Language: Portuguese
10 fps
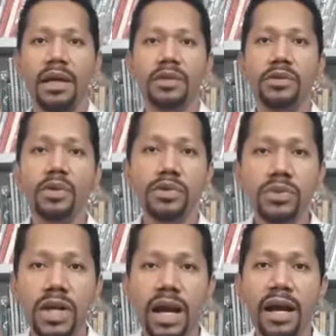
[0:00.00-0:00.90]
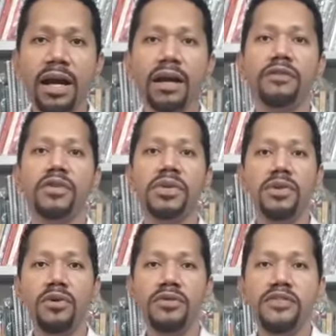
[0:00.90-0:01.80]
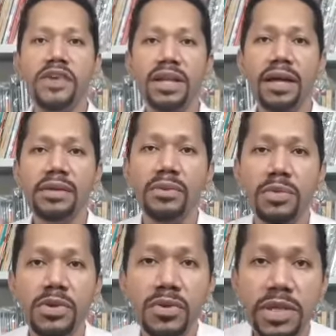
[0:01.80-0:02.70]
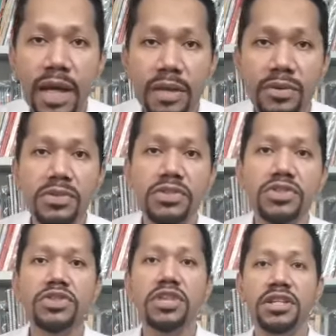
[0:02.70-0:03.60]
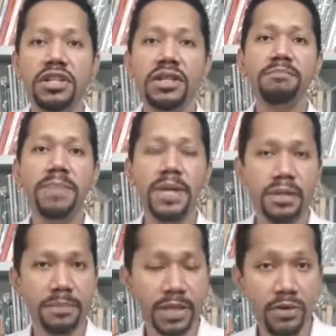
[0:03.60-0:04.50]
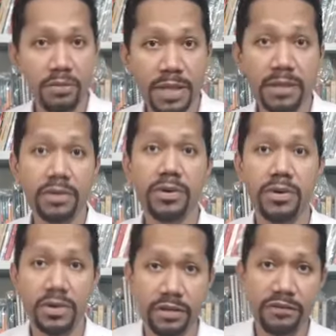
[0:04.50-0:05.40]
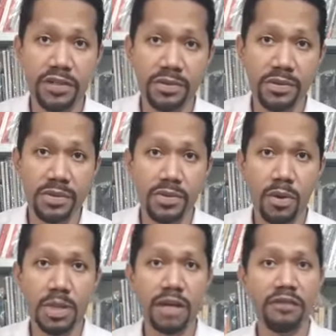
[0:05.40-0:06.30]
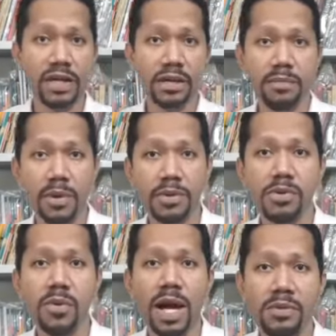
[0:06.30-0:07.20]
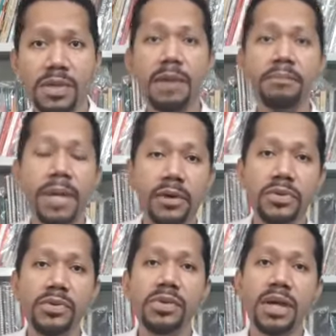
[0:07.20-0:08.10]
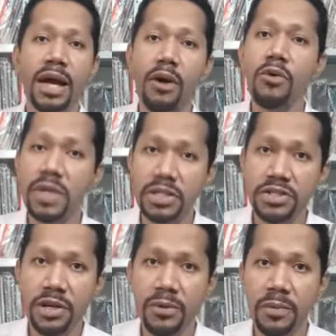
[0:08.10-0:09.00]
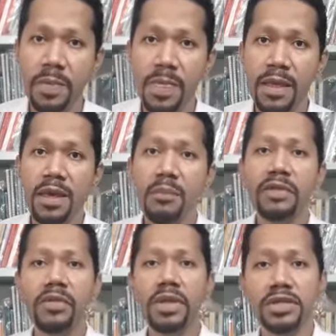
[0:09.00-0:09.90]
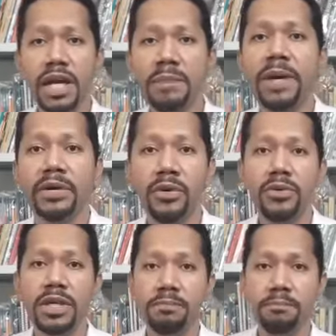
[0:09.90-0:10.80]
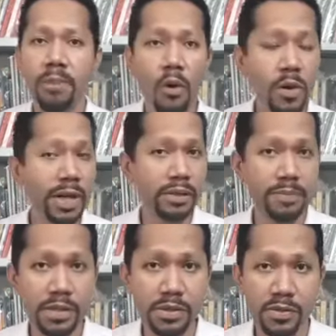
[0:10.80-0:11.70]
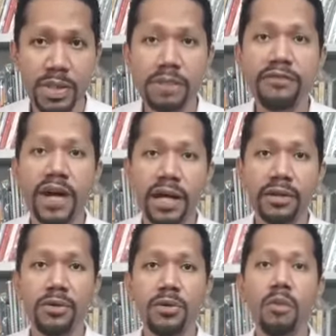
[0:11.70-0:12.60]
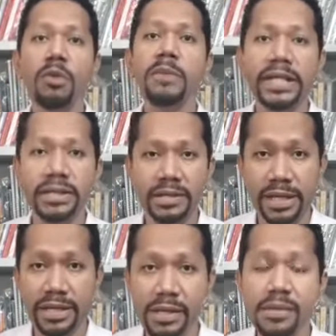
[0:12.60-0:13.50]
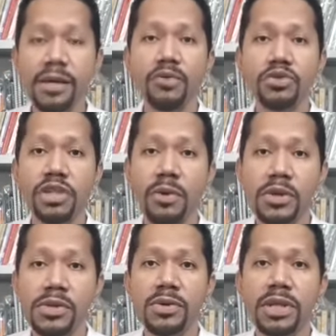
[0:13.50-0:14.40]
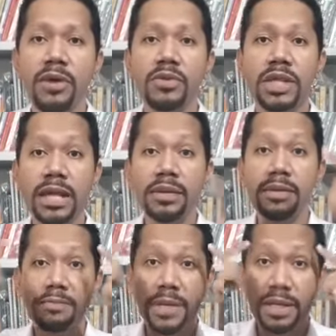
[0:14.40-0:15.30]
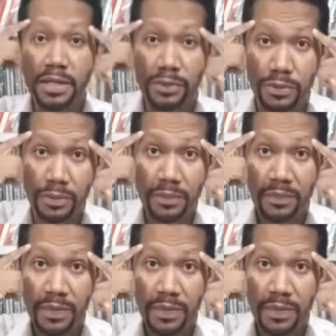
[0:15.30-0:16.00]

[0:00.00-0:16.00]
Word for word: Em todo lugar, você ouve falar sobre os cuidados de higiene e limpeza para combater o coronavírus, como lavar as mãos com água e sabão e usar álcool em gel. Mas você já reparou que poucas pessoas falam como manter a saúde emocional nesse período?